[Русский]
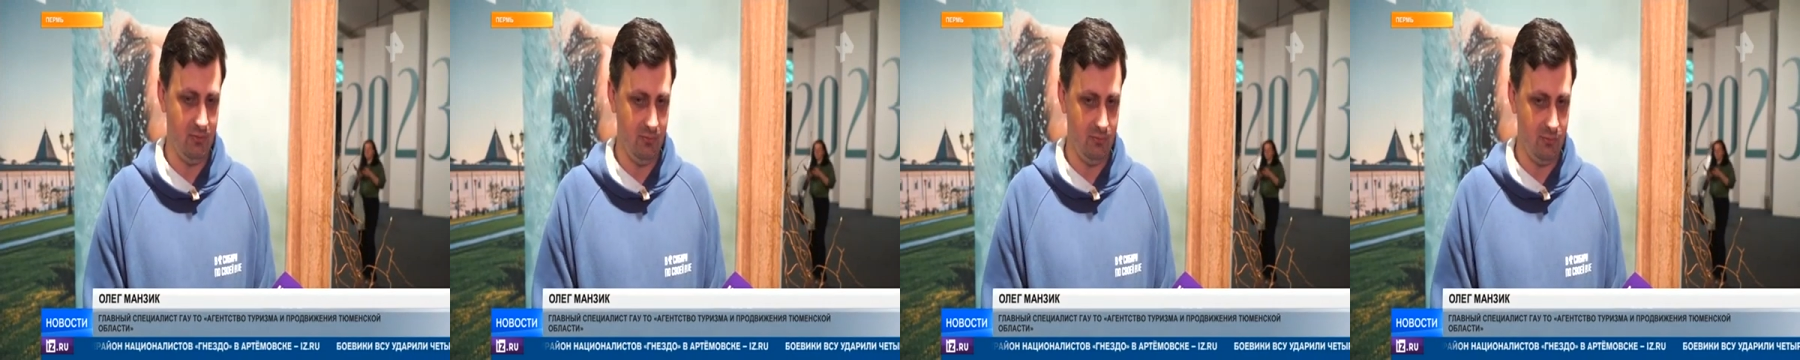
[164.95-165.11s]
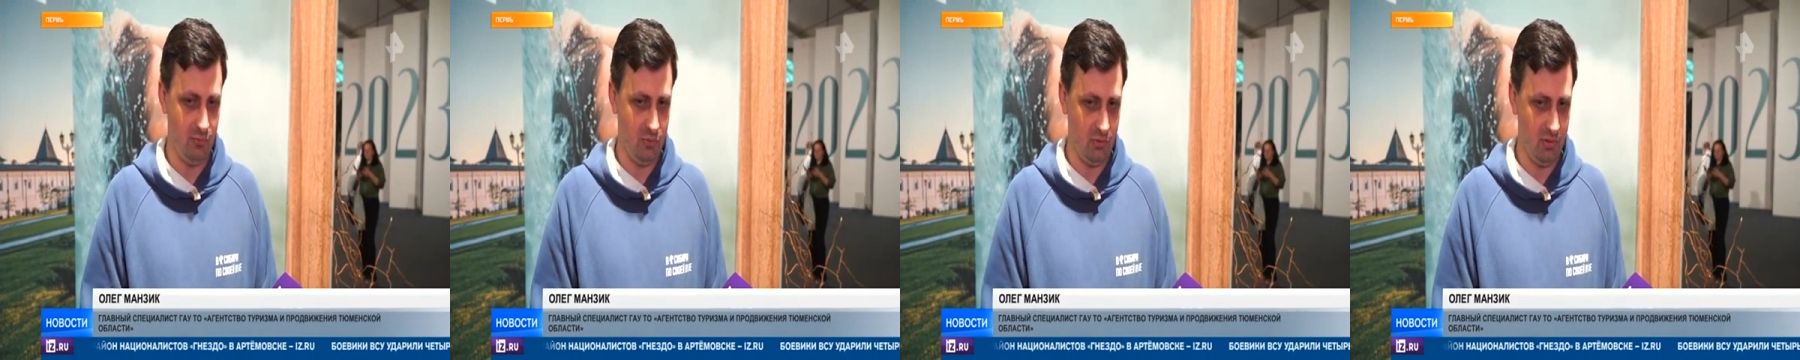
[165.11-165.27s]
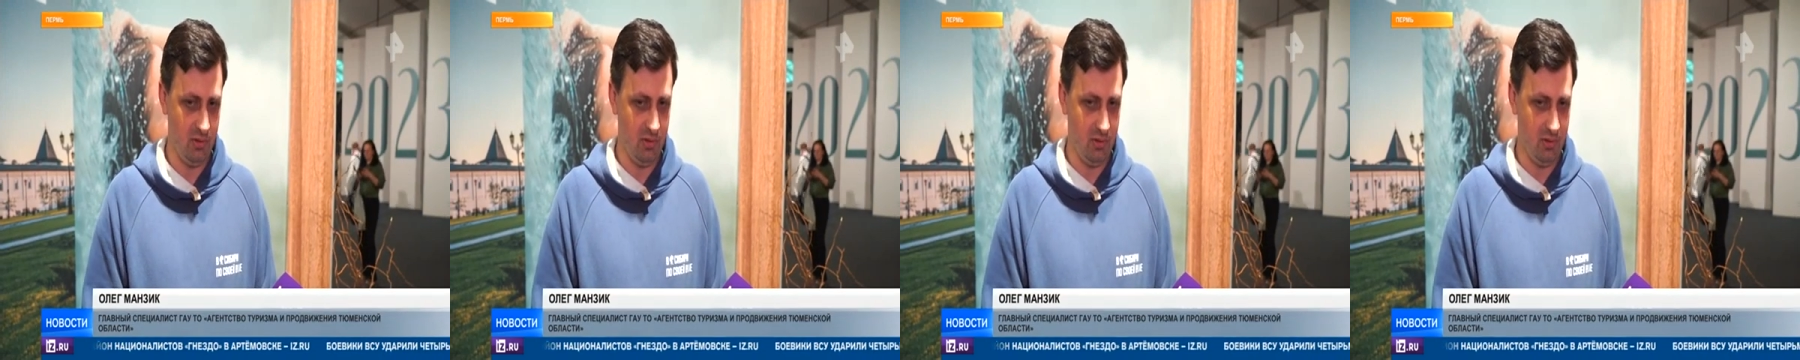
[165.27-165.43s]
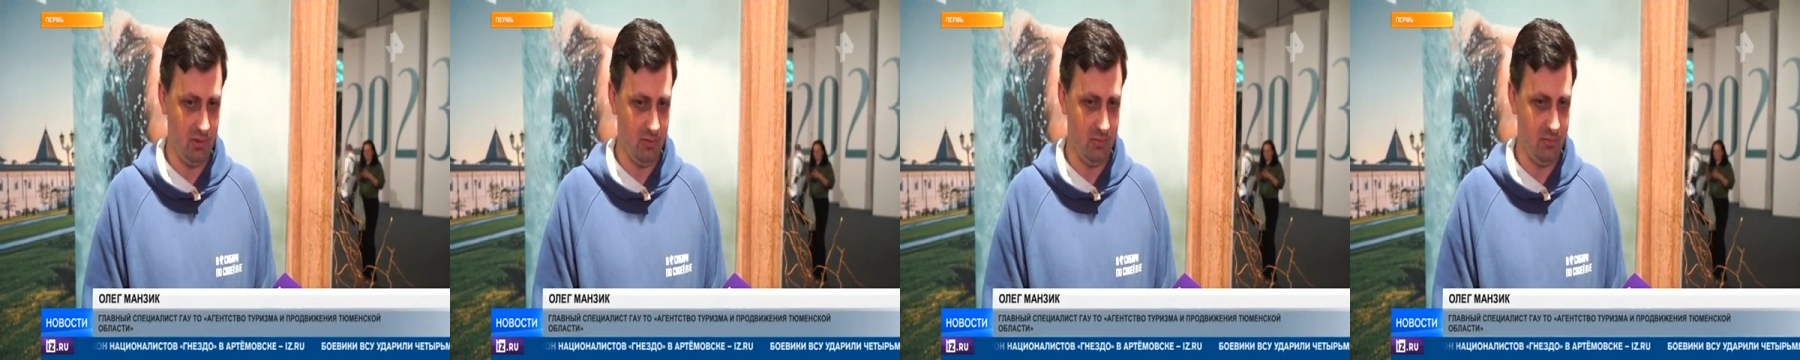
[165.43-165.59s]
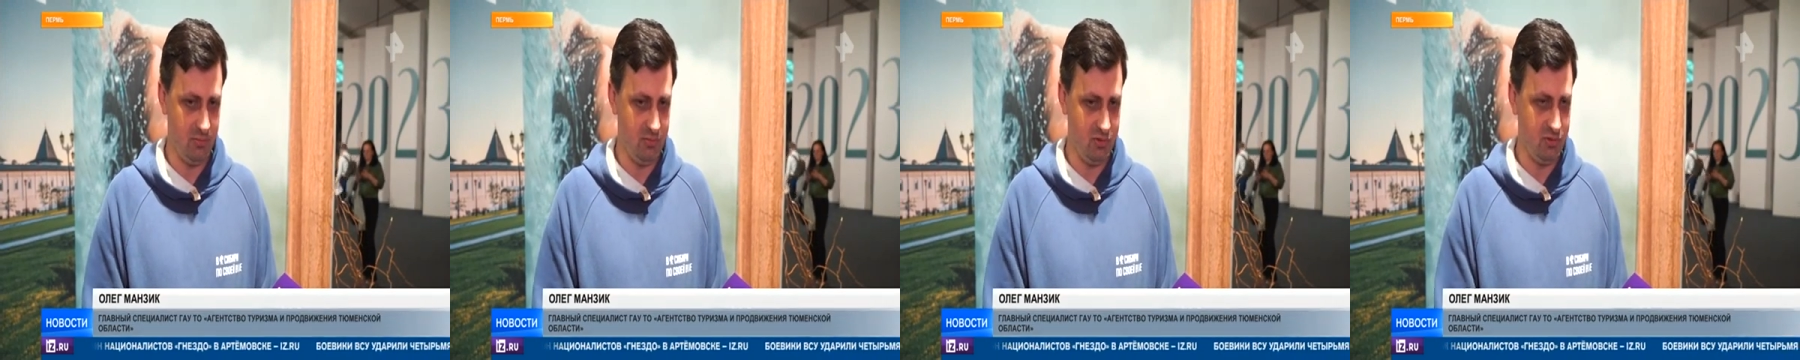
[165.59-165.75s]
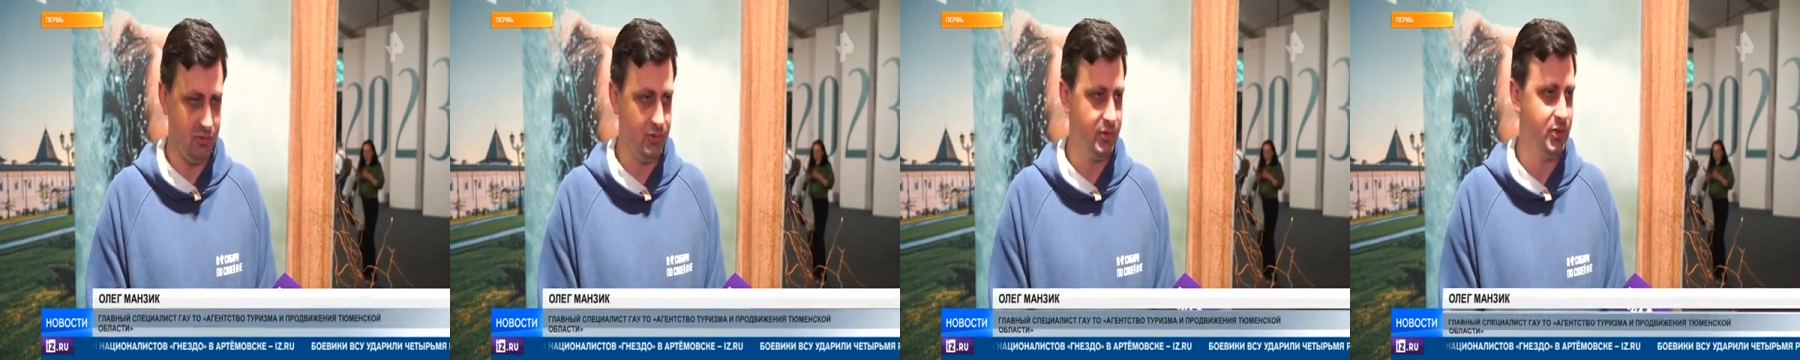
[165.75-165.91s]
в роли
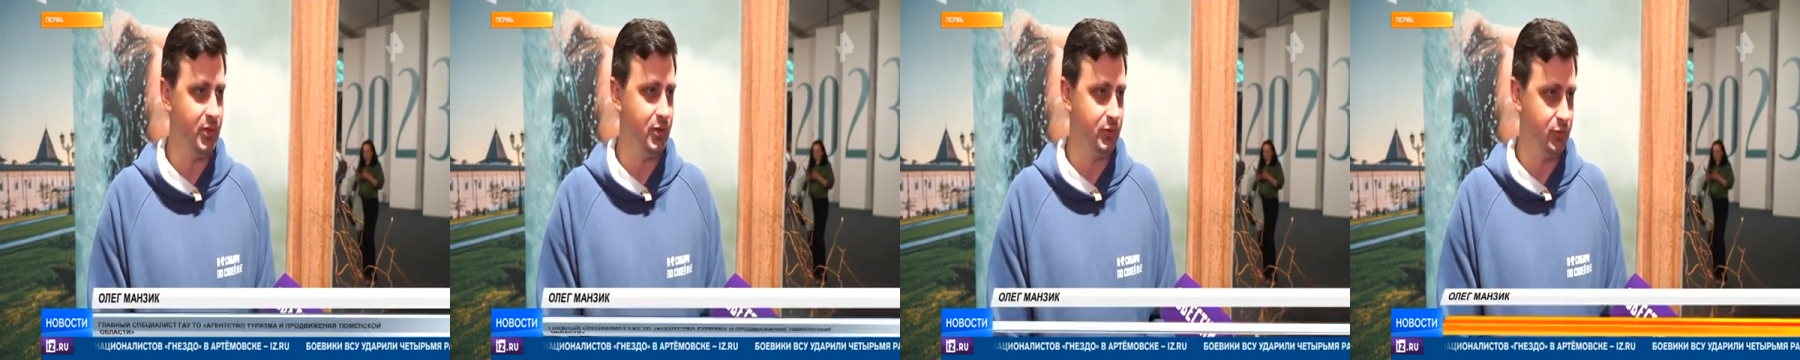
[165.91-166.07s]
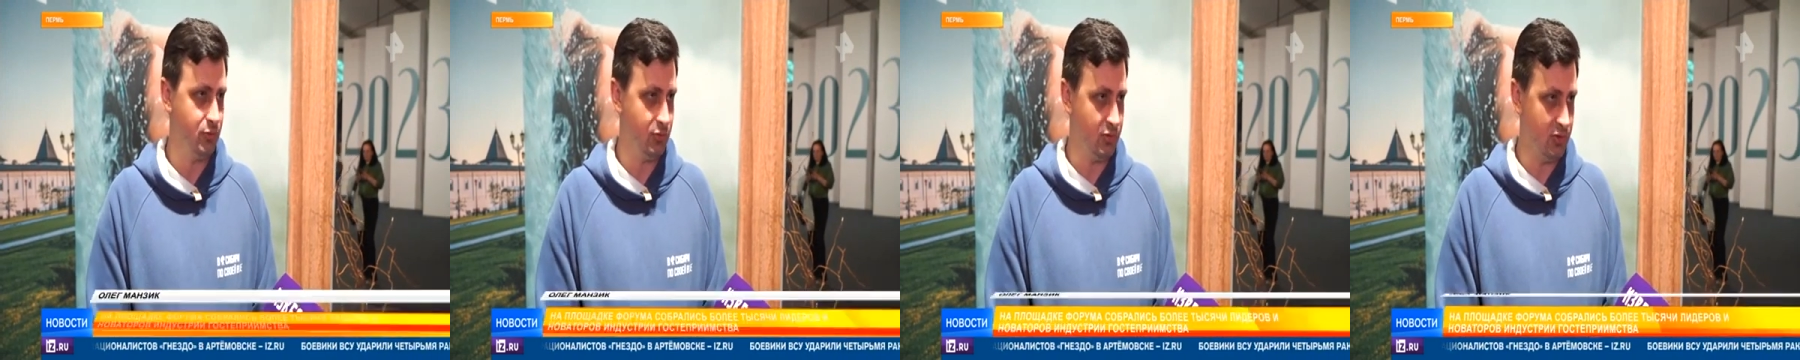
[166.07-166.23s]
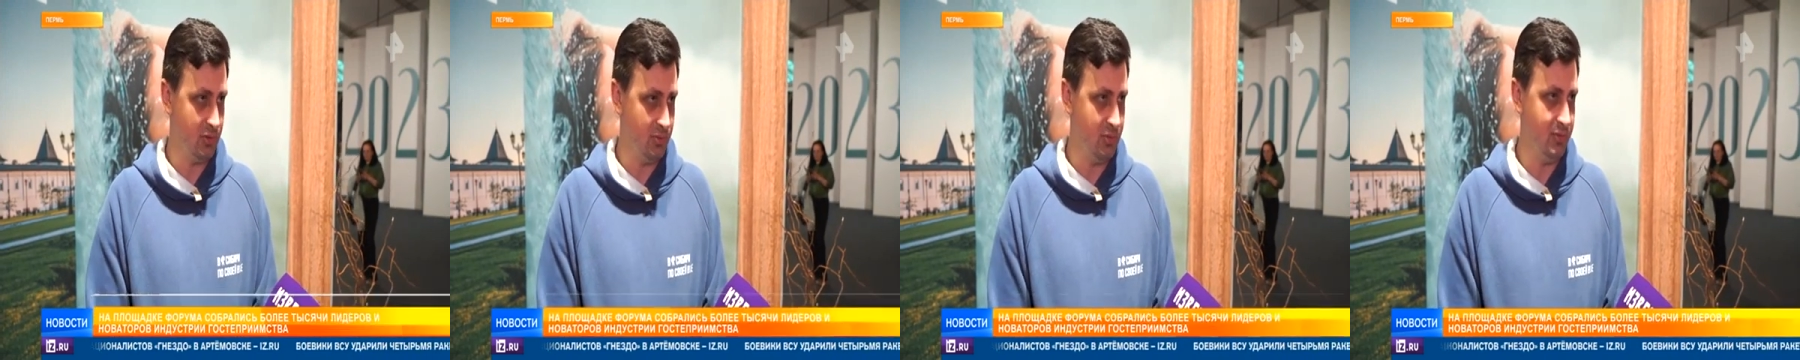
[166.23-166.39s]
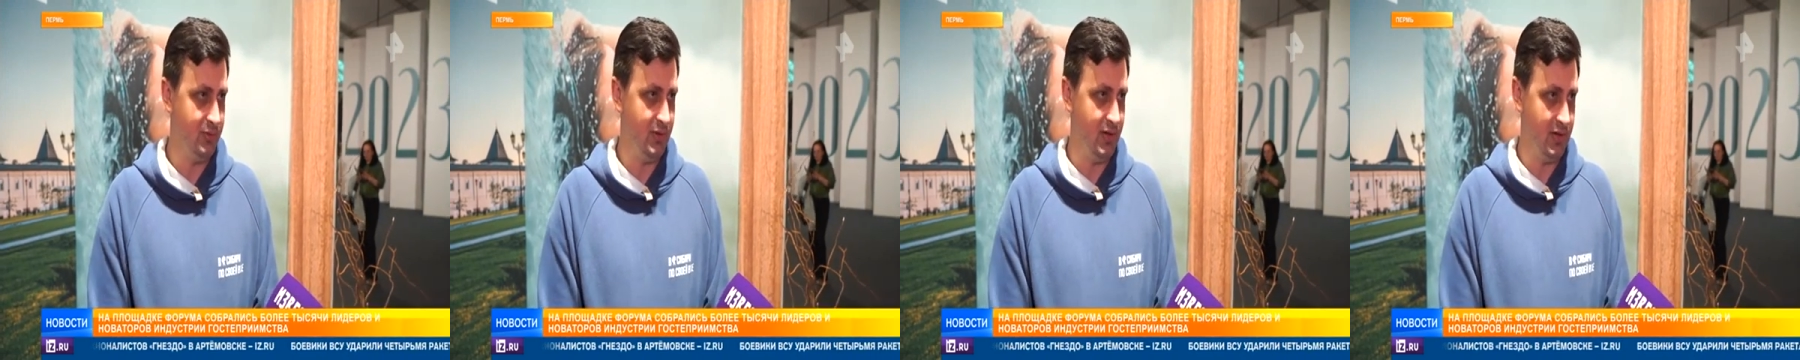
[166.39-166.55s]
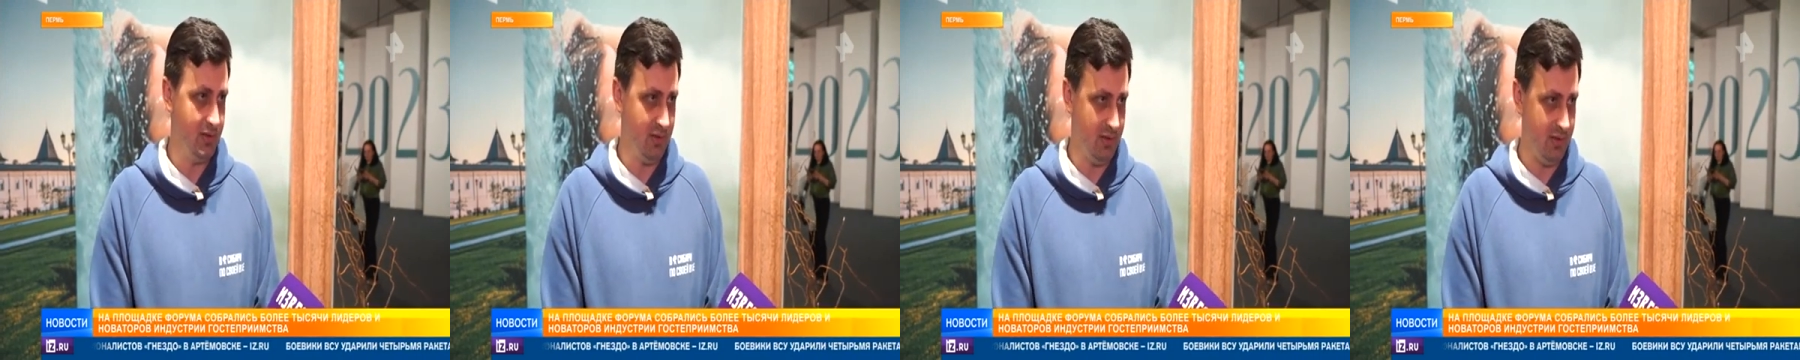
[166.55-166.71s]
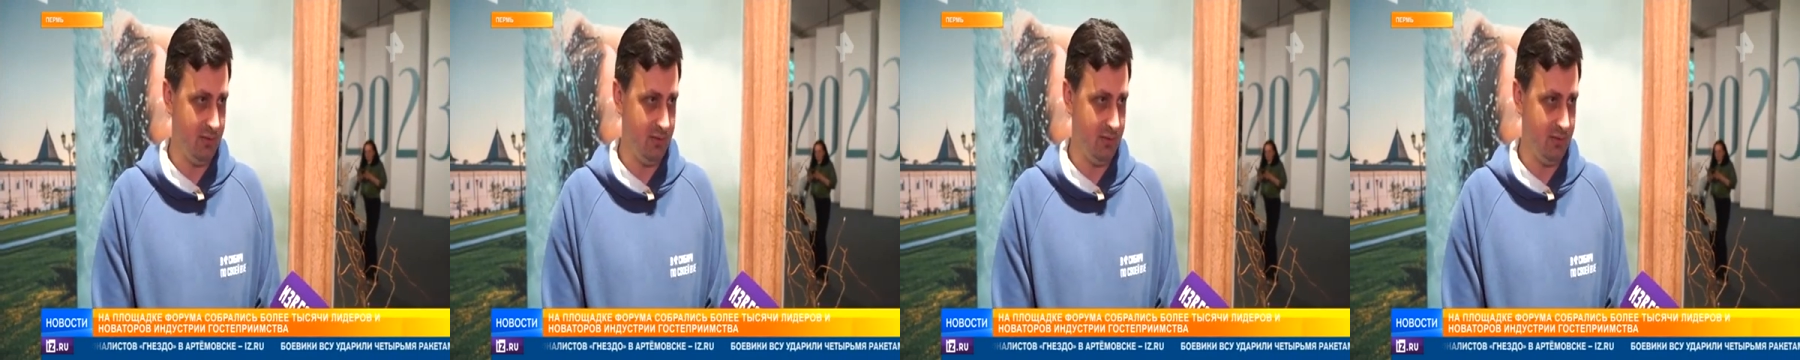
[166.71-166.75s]
человека, который добывает